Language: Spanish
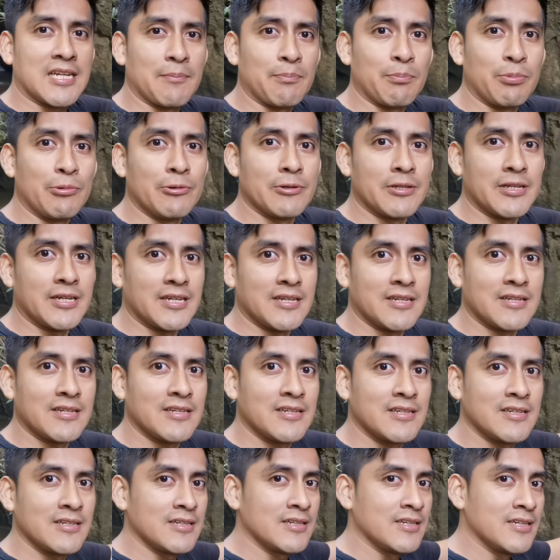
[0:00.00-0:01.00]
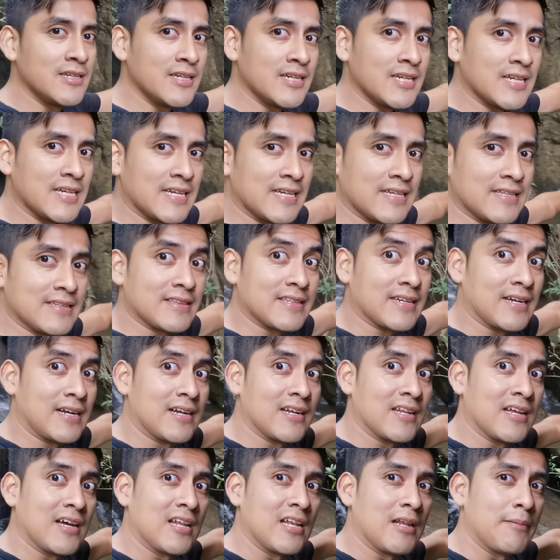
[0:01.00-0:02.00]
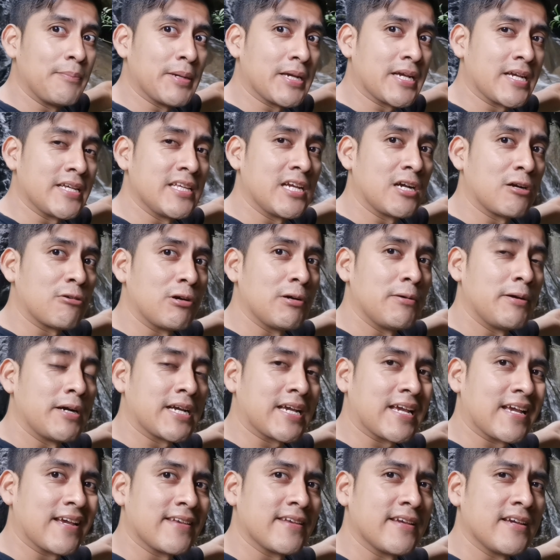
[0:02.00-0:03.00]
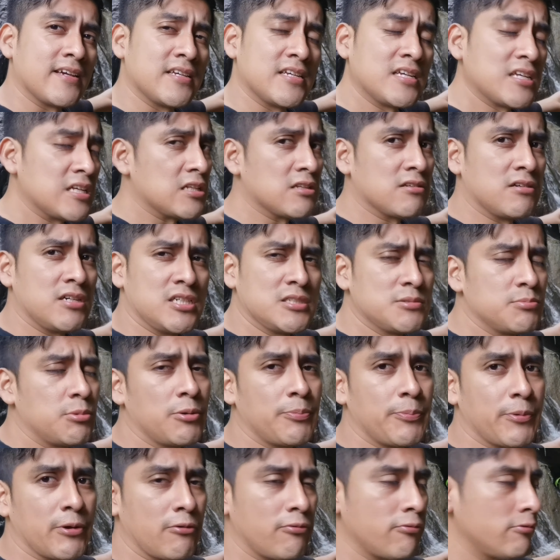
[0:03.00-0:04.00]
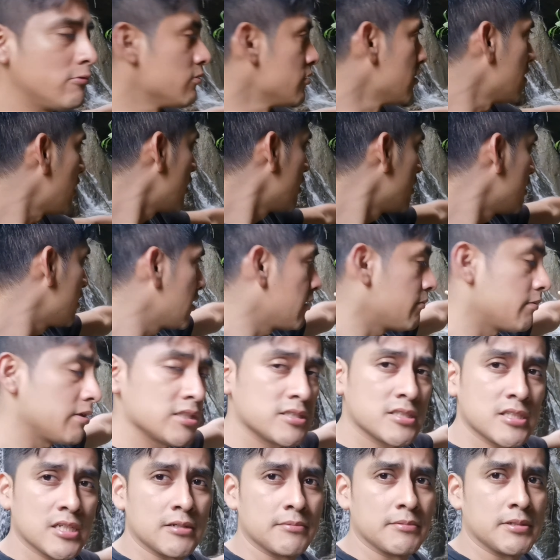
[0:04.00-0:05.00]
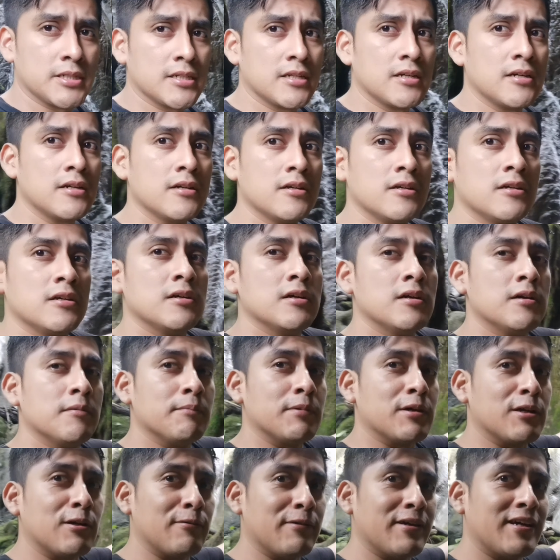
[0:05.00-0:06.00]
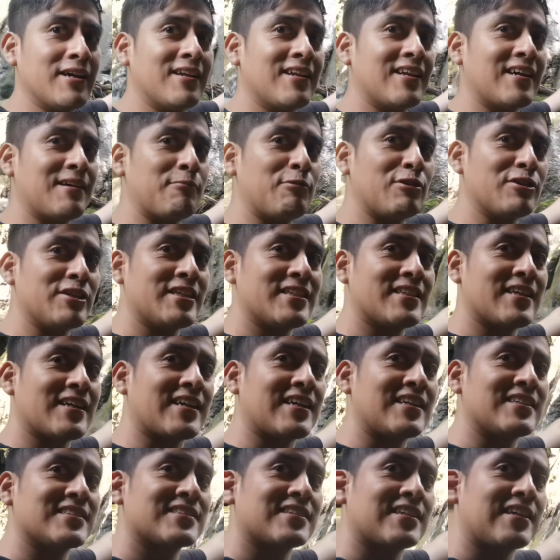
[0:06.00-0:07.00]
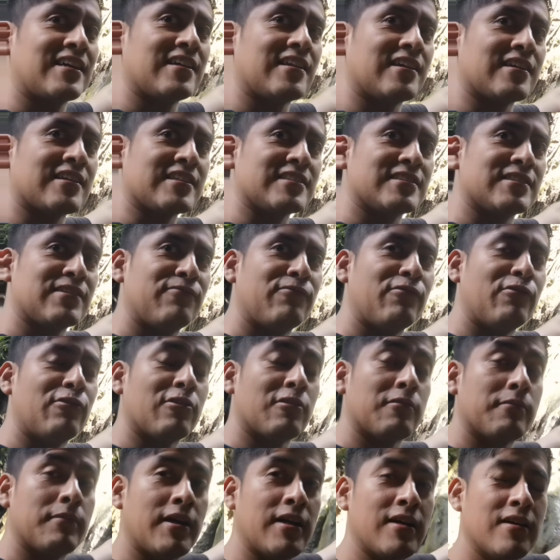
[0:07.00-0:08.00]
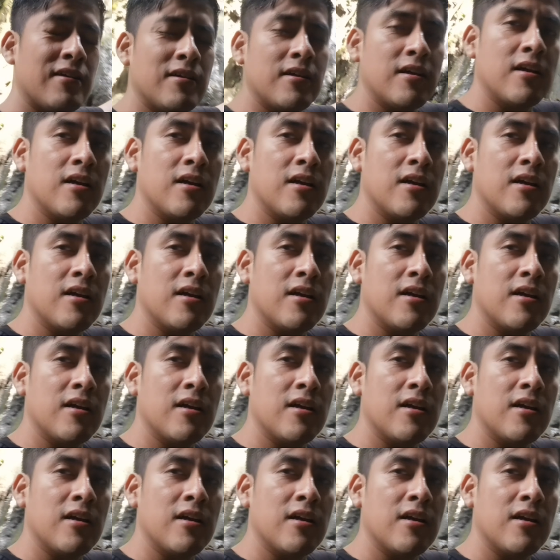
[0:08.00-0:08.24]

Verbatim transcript: que pude entrar a la pequeña cueva que hay ahí. No es muy profunda, ahí nomás termine, pero vean la bonita cascada que se forma